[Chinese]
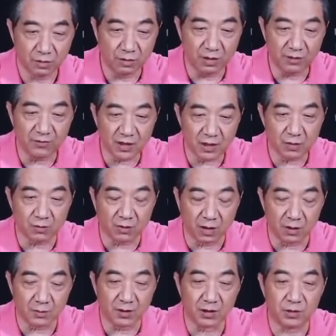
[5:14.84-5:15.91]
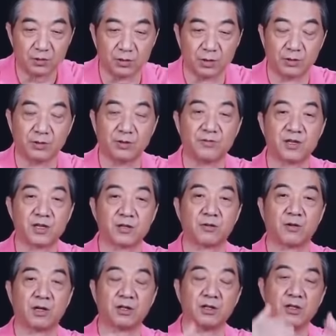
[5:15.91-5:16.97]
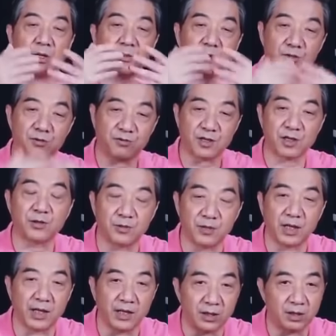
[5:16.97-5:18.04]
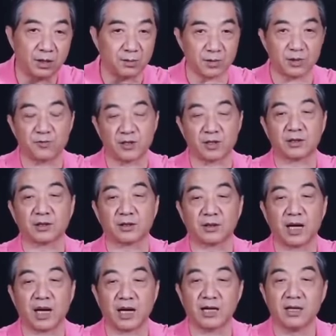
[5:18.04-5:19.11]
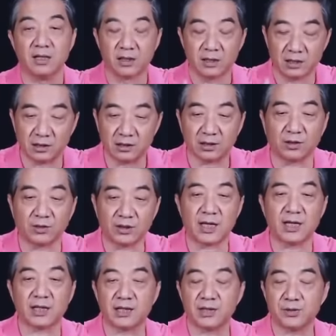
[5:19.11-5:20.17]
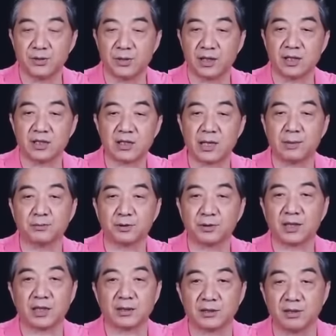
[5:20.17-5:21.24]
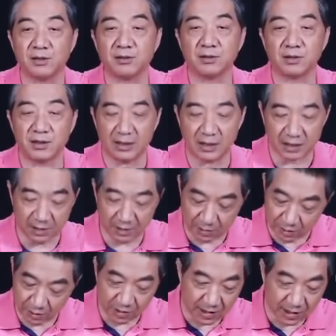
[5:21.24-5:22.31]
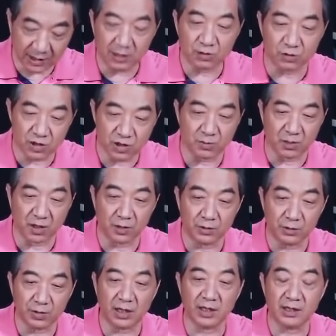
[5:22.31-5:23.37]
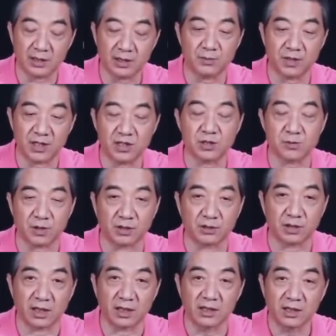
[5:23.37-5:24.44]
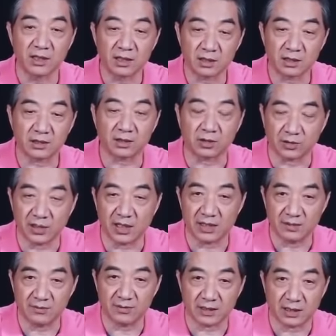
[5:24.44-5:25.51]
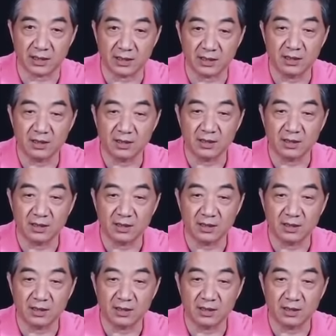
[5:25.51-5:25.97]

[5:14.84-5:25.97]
鱼雷发射管儿里面六个鱼雷发射管儿，要么就发射鱼雷，要么就发射导弹。这个导弹跟鱼雷差不多大小，也是看它有翅膀。鱼雷是没翅膀的，这个导弹因为在